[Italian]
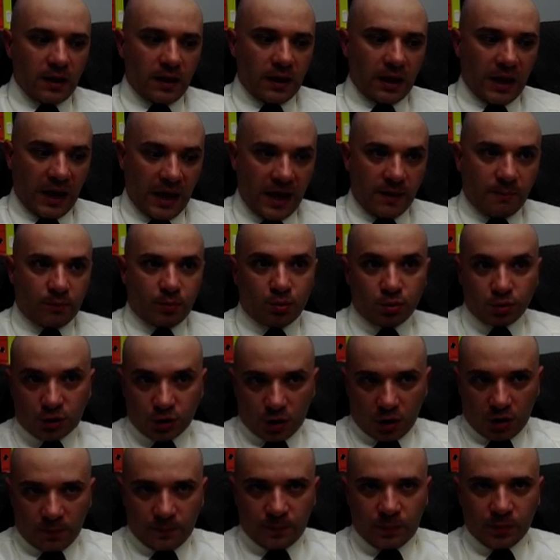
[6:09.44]
E
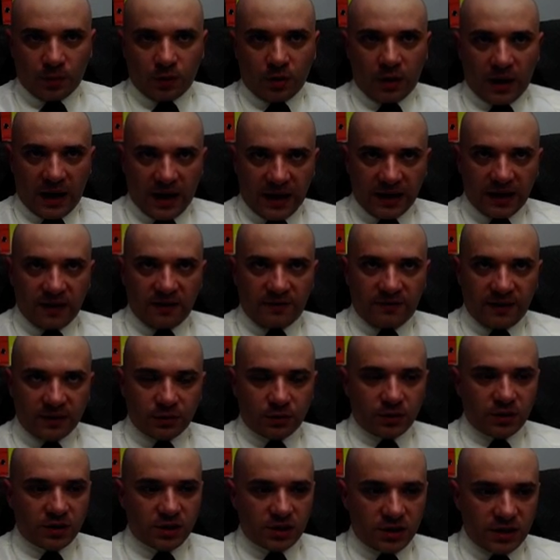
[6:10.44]
purtroppo anche il
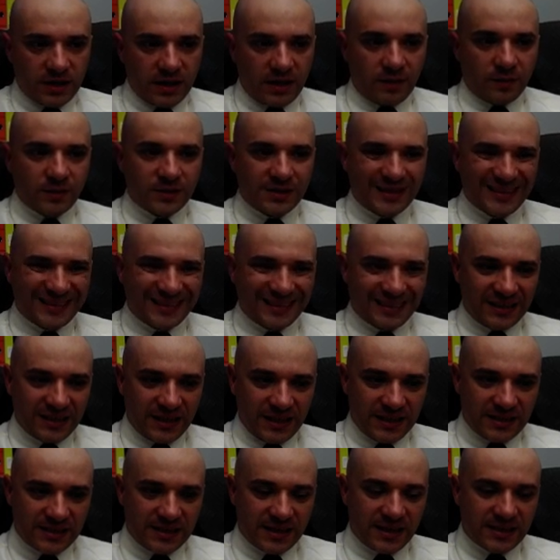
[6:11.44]
fatto che ci sia questa
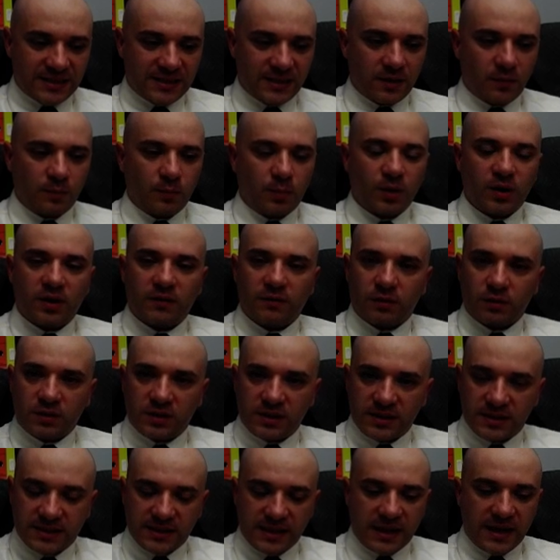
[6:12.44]
tendenza a essere un po'
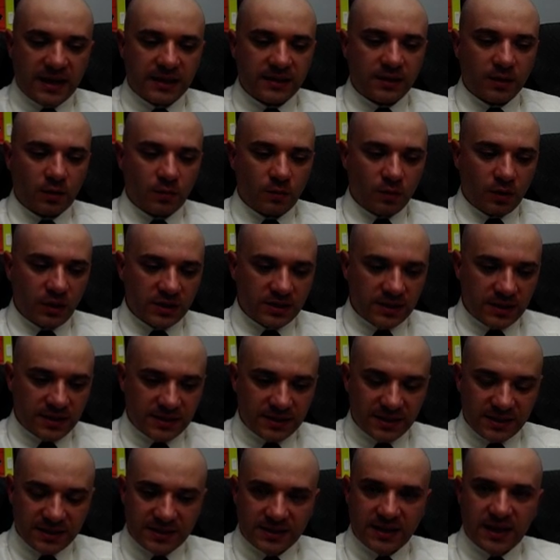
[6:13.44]
nevrotizzati, o comunque essere
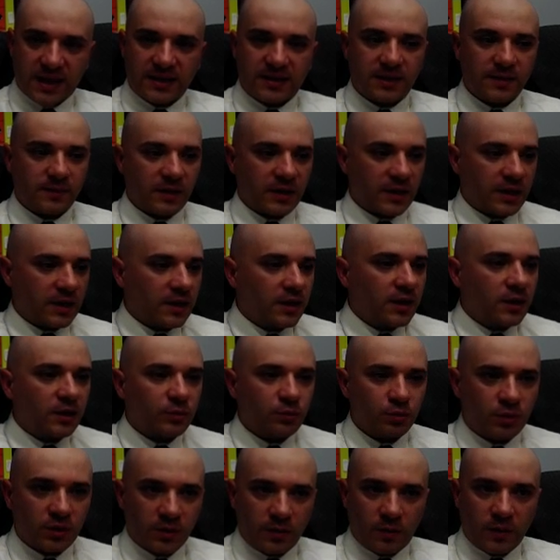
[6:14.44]
stressati, perché
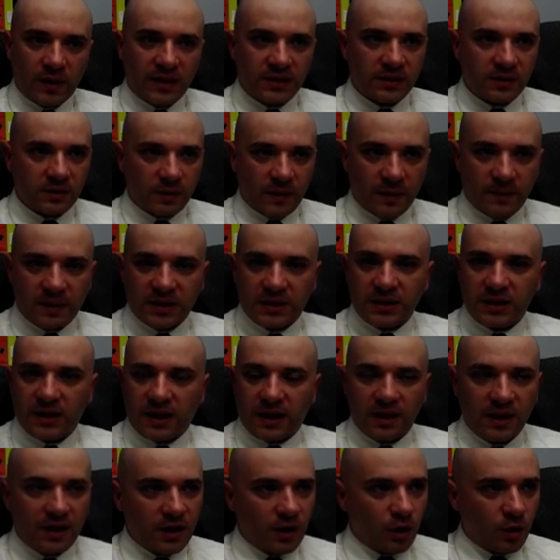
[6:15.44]
tutti quanti la
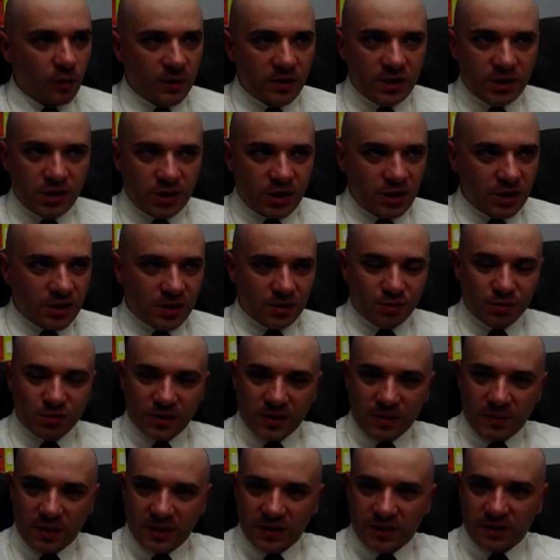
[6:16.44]
mattina, come ci dice
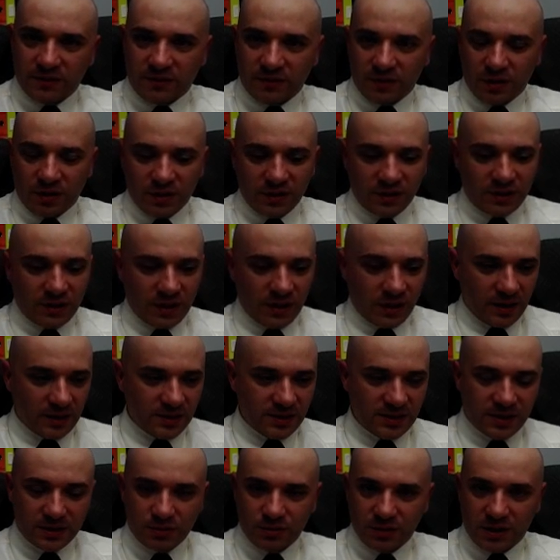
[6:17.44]
giustamente Freud nel
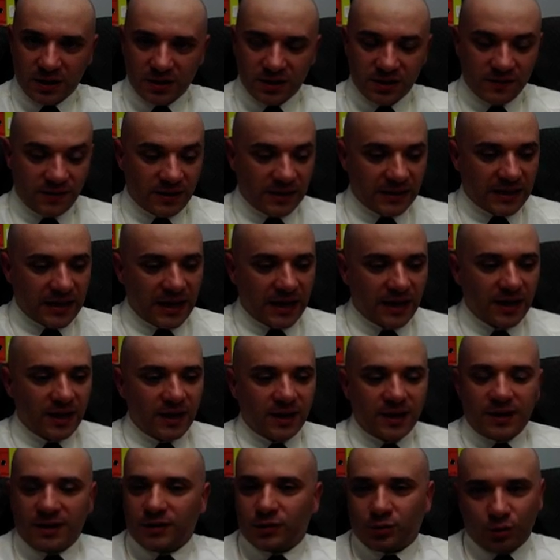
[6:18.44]
disagio della civiltà,
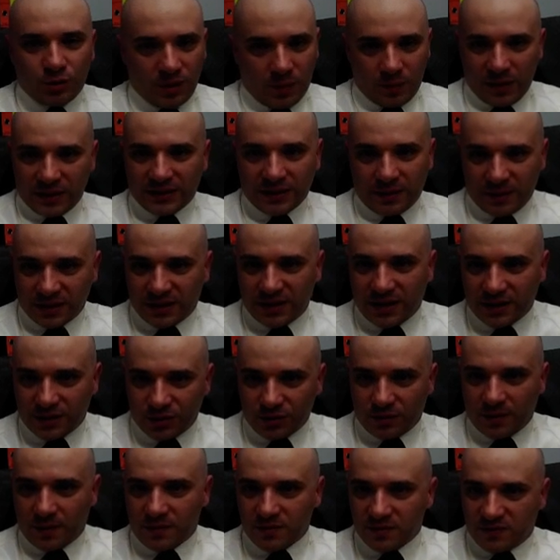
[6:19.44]
tutti quanti la mattina ci
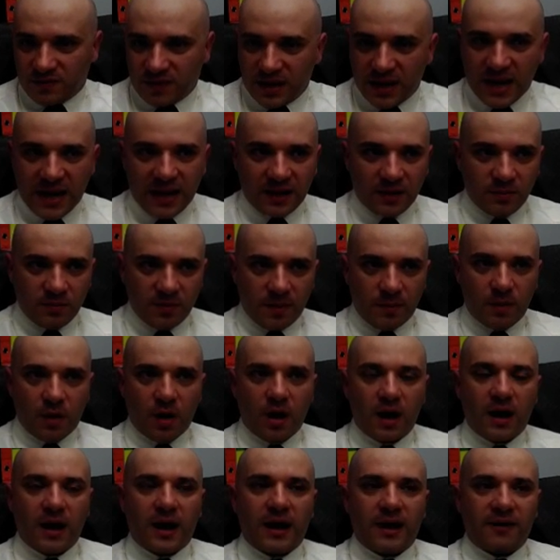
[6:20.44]
dobbiamo svegliare,
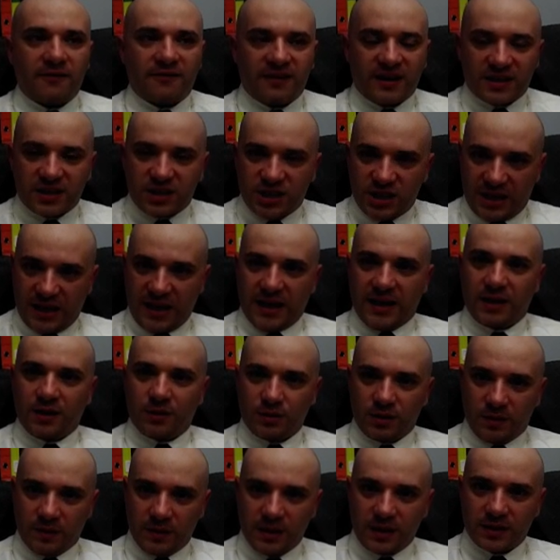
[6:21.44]
dobbiamo farci carico
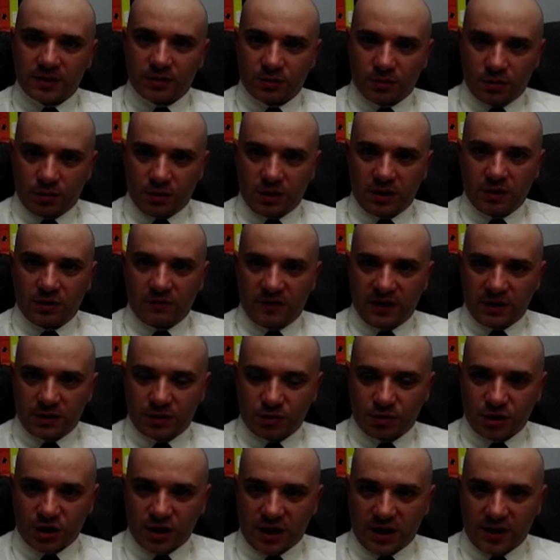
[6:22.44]
di quelli che sono i doveri
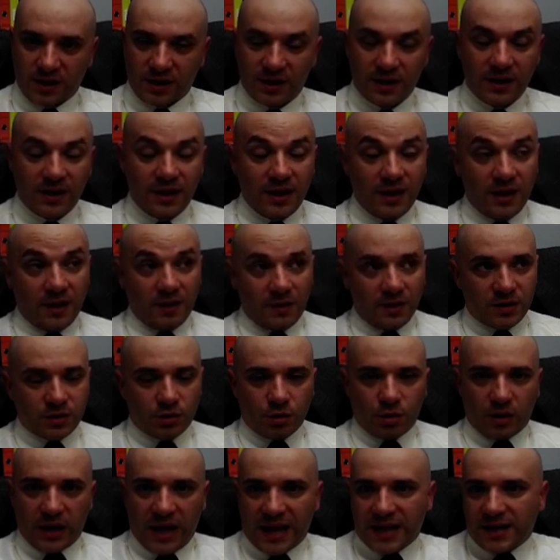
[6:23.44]
sociali.
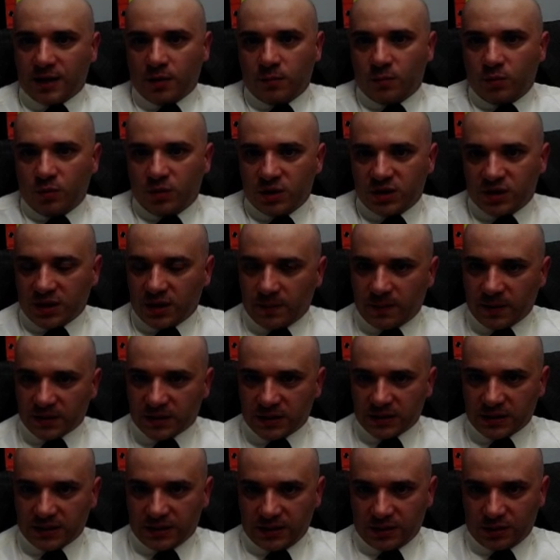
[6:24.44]
Questo è comunque già di per
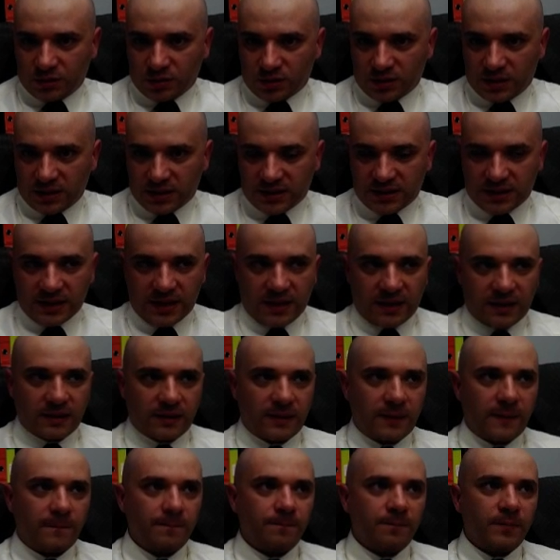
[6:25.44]
sé stesso
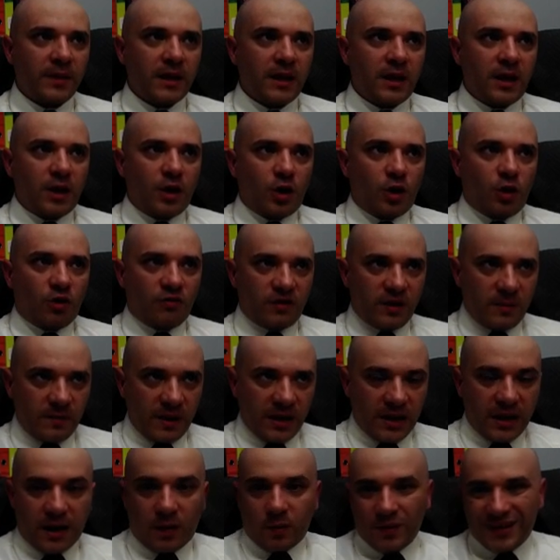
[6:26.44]
stressante.
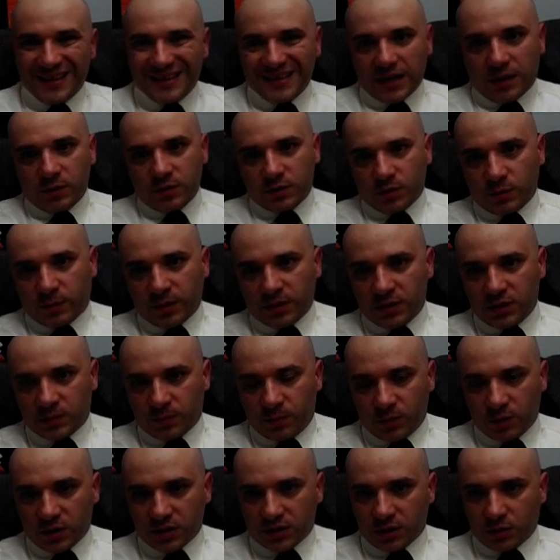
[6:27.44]
Ovviamente, e quindi già questo
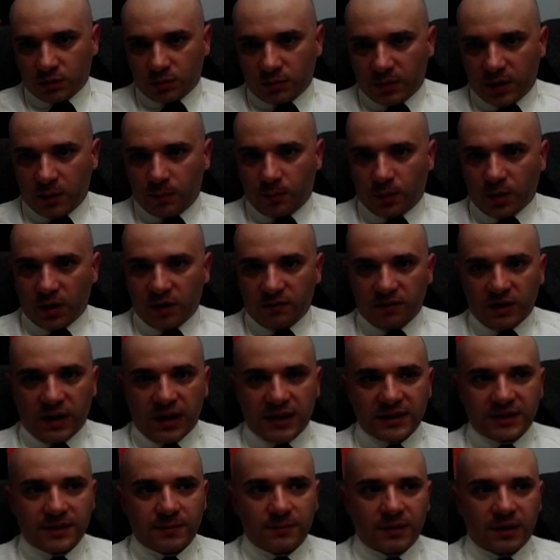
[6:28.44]
predispone secondo me un po' alla
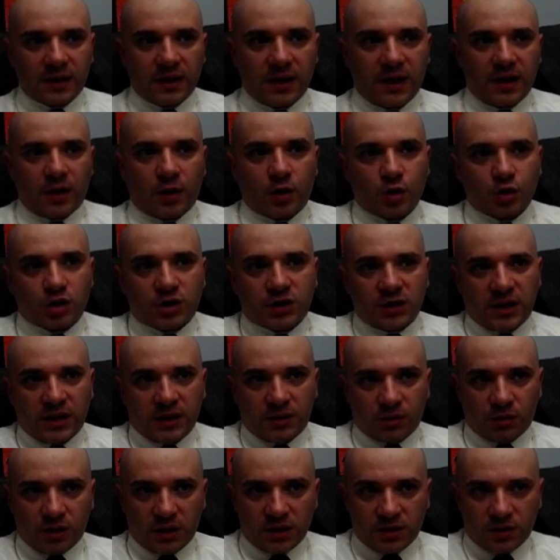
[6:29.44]
violenza perché
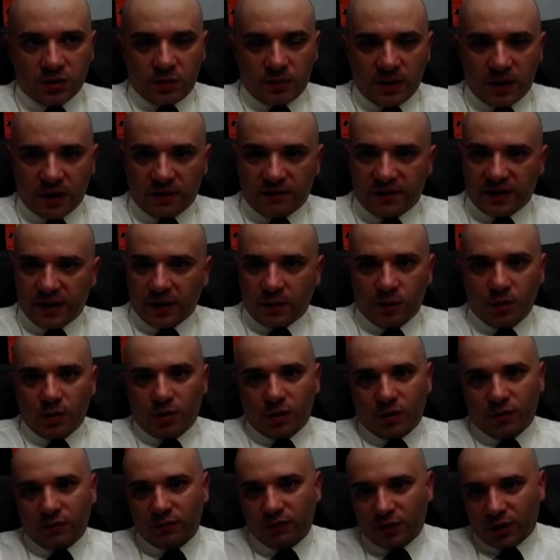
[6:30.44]
costretto l'essere umano a fare quello
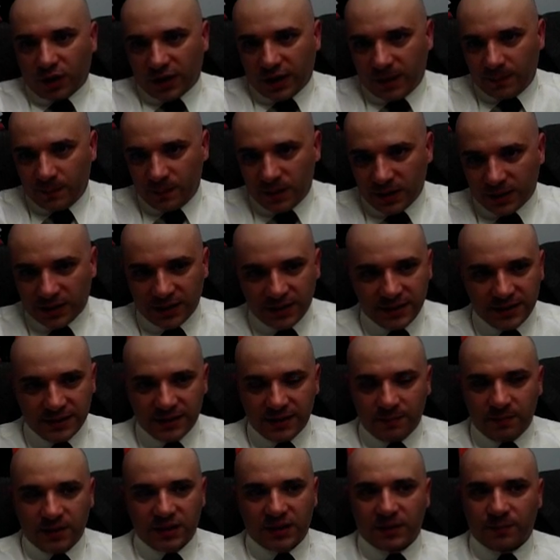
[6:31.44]
che non vorrebbe,
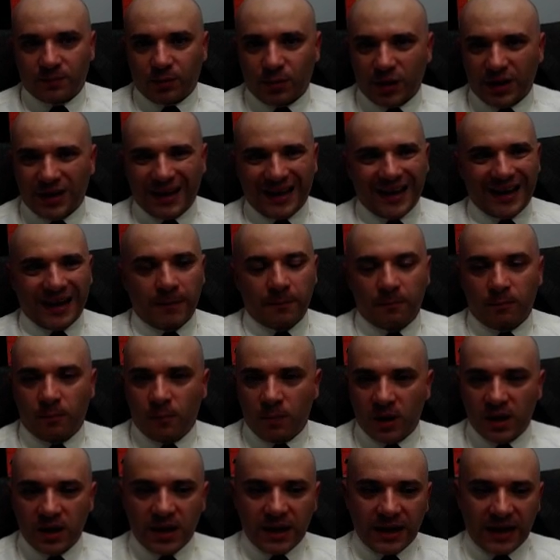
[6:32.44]
tendenzialmente poi mh, mm,
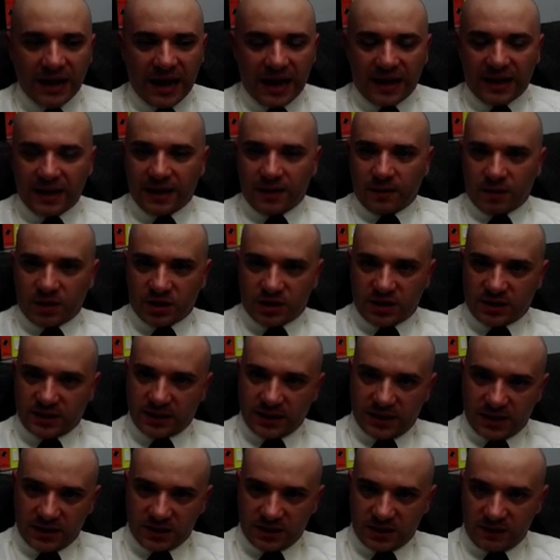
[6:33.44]
carica una certa
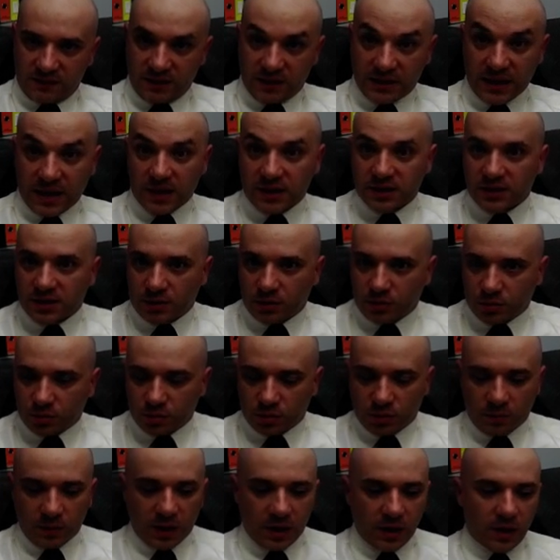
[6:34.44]
aggressività
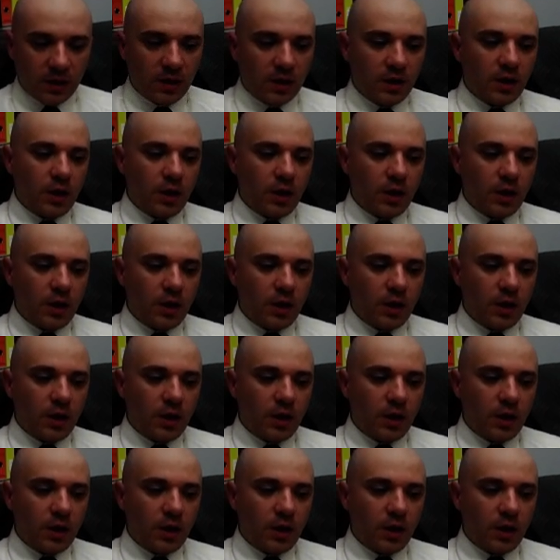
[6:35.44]
secondo me.